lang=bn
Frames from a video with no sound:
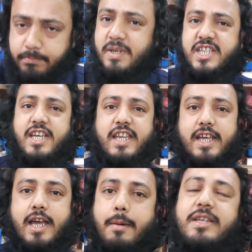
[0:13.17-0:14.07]
মেশিন
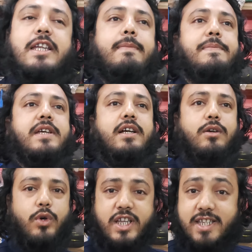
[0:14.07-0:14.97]
নিয়ে আমরা যারা ব্যবসা
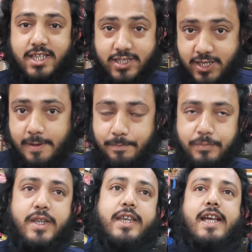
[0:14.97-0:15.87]
করে যাচ্ছি
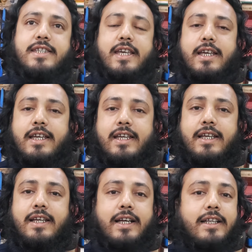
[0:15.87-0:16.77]
ঠিক আছে
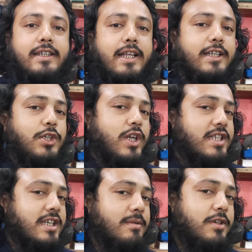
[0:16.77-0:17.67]
তাদের জন্য
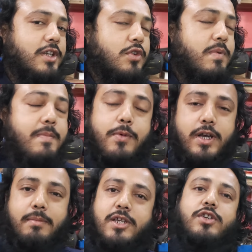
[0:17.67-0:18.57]
আজকের ভিডিওটি খুব
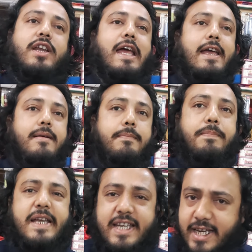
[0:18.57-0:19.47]
ইম্পর্টেন্ট বিশেষ করে
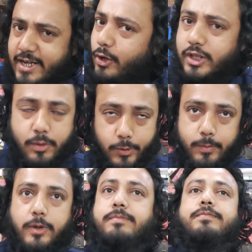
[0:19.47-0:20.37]
প্রিন্টার নিয়ে কথা
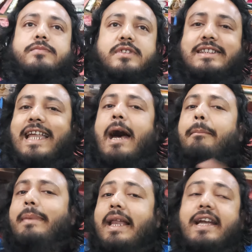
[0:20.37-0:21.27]
বলবো
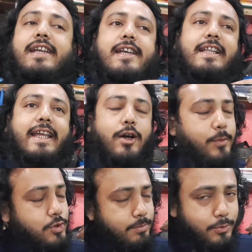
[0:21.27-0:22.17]
থামনে আর টাইটেল দেখে
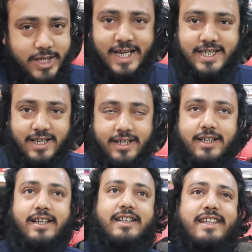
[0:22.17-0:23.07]
অবশ্যই বুঝে গেছেন
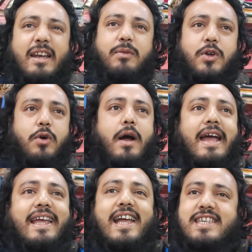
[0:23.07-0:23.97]
তারপরেও
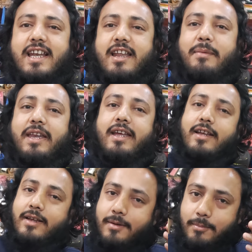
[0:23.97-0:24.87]
কেচাল নামের
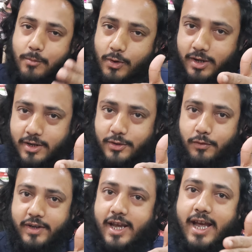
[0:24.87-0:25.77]
মূল
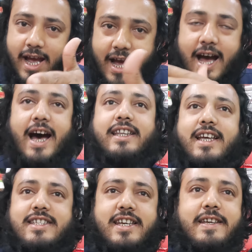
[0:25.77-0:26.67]
টপিকে
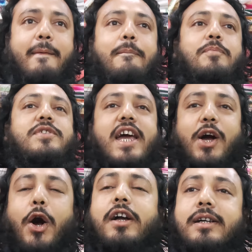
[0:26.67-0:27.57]
হান্দায় যাই যাই
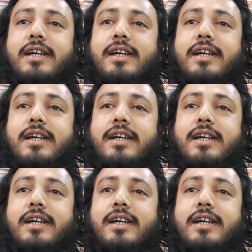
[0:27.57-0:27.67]
হোক